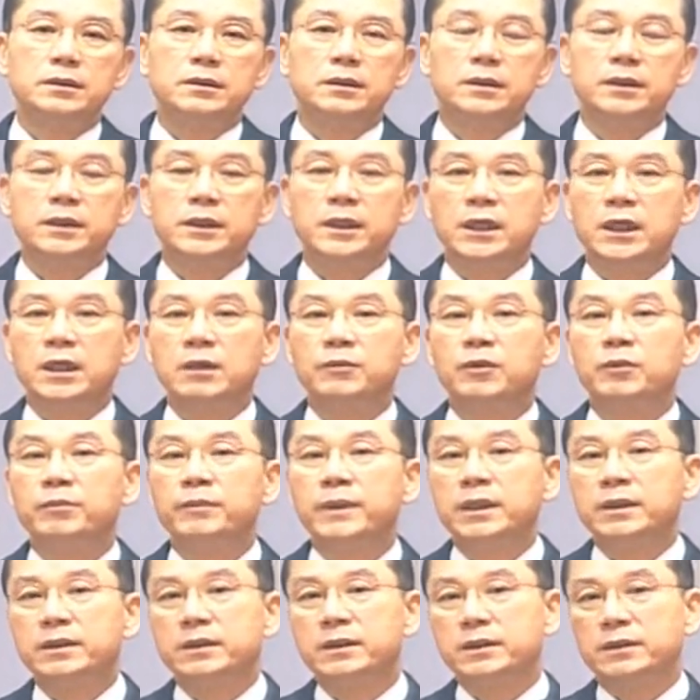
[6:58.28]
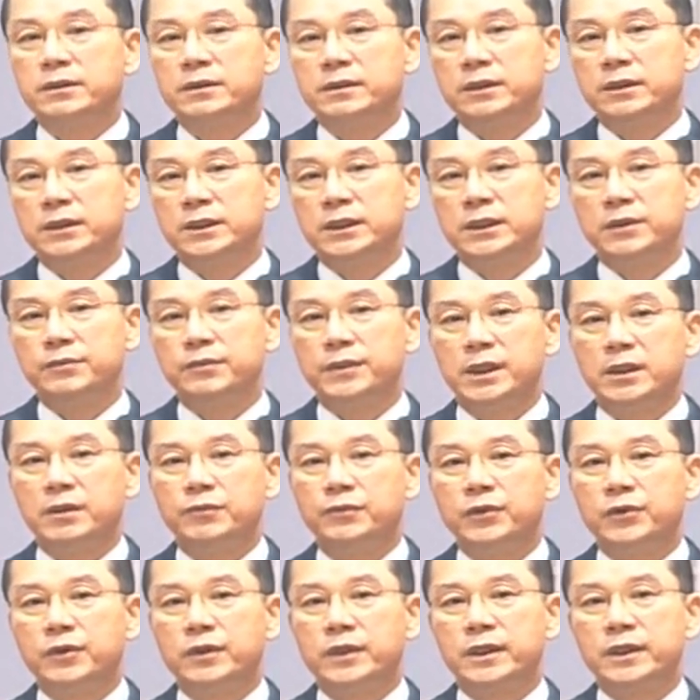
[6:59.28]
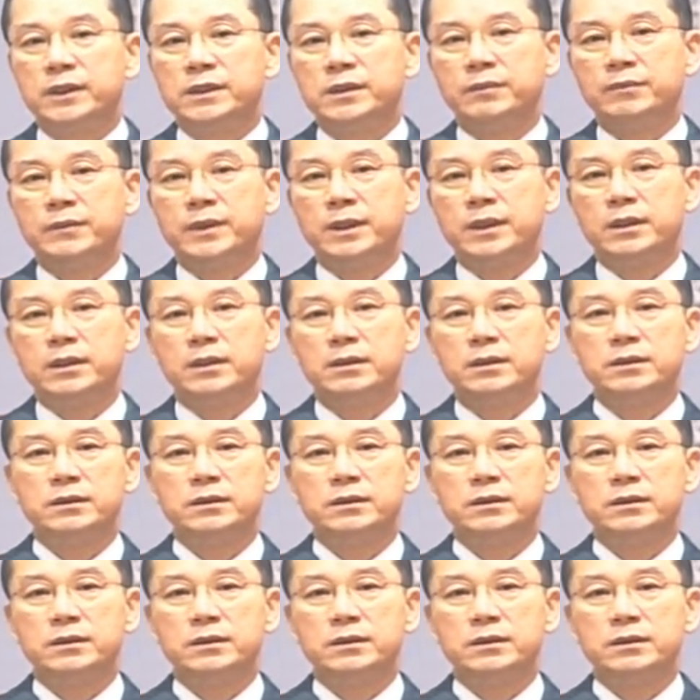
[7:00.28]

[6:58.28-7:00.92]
어디 일본만 그런 의심명이 필요하겠습니까?